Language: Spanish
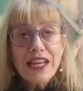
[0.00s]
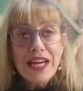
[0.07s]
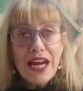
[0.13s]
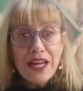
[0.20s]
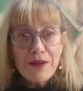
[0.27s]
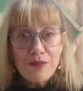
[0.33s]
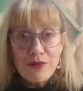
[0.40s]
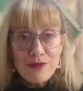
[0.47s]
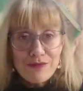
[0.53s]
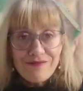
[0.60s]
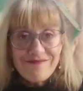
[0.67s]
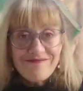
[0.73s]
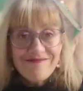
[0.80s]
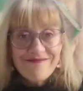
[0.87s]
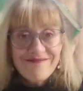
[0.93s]
al carbón,
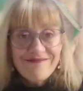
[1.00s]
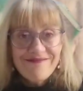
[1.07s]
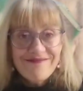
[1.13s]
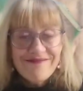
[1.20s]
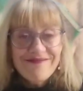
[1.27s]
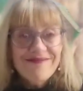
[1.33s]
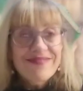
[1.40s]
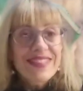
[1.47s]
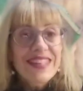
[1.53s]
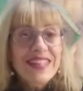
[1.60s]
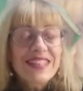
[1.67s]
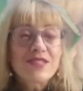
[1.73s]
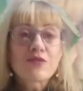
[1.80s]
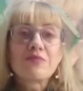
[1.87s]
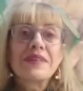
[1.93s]

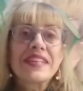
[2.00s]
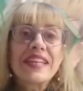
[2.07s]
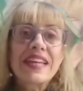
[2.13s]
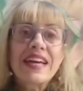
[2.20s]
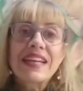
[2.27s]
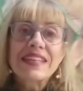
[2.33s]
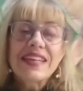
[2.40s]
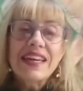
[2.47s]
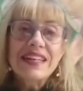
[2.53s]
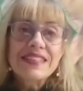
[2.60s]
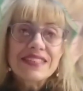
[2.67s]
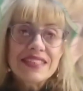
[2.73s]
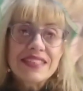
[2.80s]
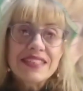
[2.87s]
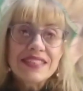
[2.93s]
que es un mineral que
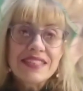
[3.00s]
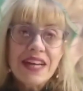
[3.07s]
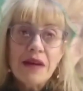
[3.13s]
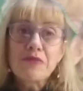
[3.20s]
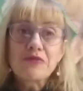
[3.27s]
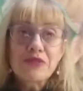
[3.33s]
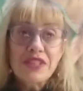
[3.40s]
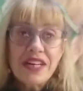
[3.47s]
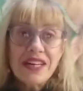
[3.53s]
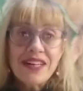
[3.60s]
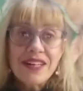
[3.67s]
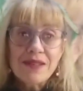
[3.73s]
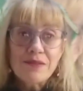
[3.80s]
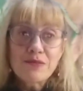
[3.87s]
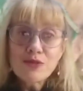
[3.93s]
allí
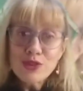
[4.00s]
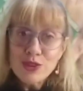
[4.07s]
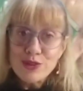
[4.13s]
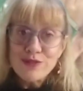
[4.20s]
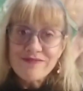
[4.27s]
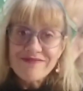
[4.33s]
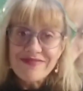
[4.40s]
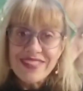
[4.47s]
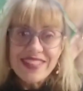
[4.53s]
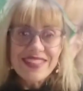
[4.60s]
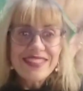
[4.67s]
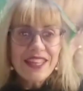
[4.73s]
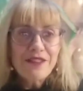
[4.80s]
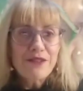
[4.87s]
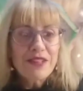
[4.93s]
abunda mucho, en
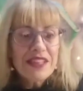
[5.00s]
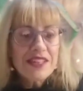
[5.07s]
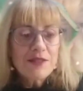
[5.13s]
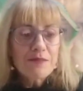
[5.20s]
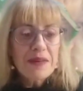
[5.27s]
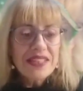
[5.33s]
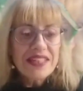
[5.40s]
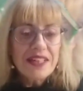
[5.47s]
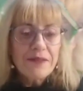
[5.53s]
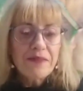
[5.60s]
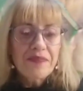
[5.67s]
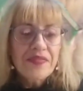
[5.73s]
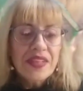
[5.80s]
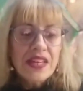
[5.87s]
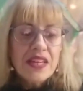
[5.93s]
esta zona de España.
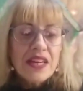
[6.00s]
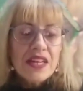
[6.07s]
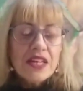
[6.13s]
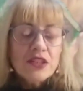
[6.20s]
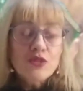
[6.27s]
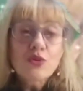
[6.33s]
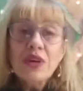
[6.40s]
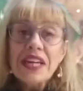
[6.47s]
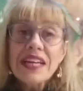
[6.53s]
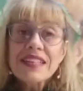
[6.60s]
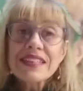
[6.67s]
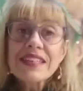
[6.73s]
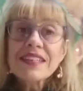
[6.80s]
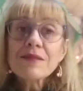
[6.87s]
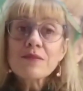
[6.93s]
Su
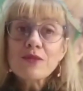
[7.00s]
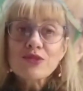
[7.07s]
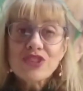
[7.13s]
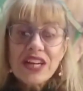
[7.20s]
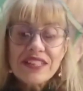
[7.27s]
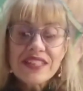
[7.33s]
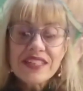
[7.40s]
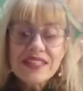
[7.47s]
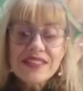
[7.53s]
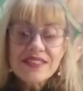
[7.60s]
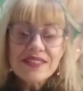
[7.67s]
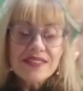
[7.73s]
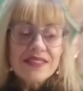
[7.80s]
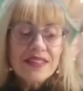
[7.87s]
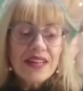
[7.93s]
carácter
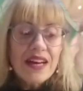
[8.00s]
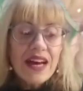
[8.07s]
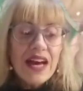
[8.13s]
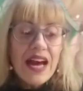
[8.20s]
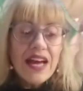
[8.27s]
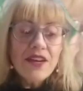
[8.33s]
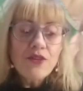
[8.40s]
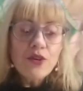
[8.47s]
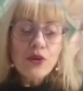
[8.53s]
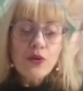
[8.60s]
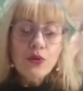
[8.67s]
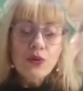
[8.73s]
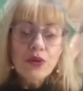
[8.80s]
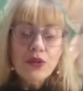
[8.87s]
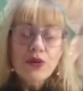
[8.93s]
montañés ha ido
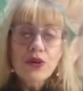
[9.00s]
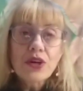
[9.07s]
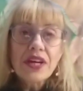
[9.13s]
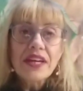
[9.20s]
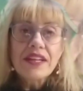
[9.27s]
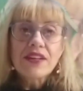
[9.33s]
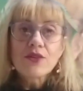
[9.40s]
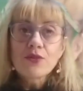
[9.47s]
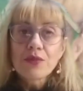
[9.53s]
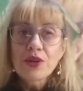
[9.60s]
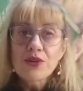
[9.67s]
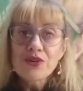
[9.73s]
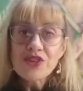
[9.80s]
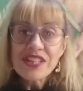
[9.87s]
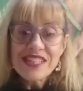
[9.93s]
incluido en
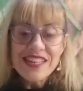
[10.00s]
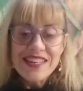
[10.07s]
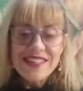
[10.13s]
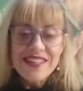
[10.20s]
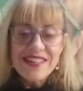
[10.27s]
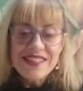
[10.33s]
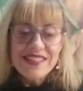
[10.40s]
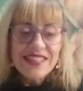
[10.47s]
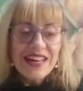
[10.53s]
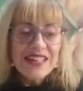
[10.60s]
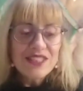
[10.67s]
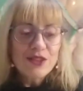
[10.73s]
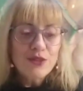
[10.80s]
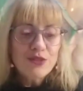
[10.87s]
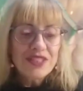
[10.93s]
numerosas
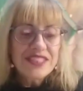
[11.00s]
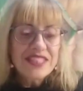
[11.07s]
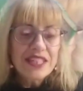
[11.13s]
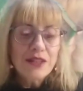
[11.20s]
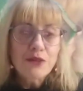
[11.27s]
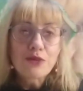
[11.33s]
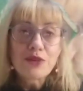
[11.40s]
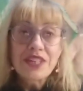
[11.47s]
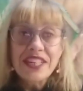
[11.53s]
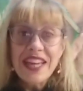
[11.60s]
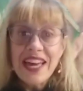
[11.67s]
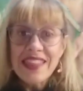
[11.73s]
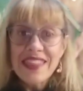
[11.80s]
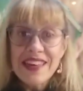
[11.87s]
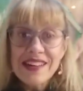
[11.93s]
leyendas donde se incluyen
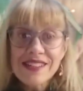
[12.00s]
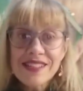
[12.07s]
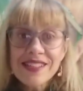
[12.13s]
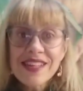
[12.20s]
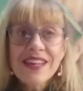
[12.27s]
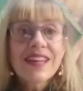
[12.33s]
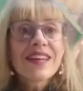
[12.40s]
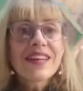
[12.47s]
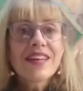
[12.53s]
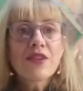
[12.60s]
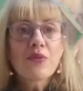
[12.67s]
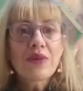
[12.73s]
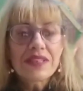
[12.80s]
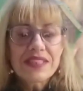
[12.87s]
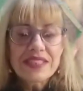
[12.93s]
hadas y
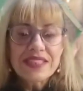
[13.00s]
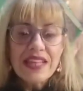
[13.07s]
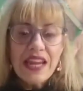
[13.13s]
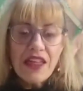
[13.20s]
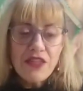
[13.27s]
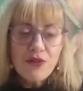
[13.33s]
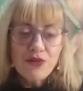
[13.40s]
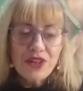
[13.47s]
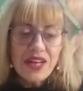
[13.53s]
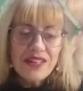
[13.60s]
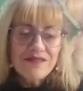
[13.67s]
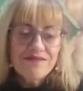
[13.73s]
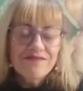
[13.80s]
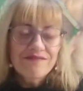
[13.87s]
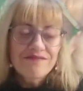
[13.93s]
duendes de la zona.